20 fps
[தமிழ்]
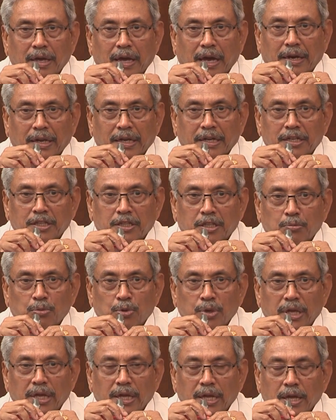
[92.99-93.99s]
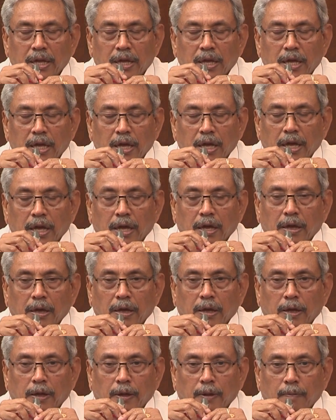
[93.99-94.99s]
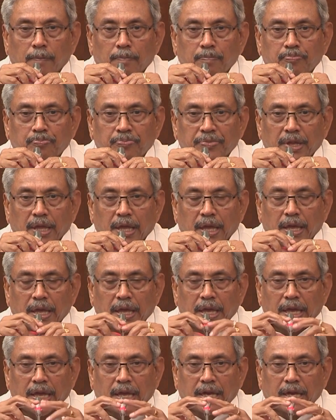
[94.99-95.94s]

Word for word: ஜனவரி மாதம் நிறுவப்பட்ட அரசியல்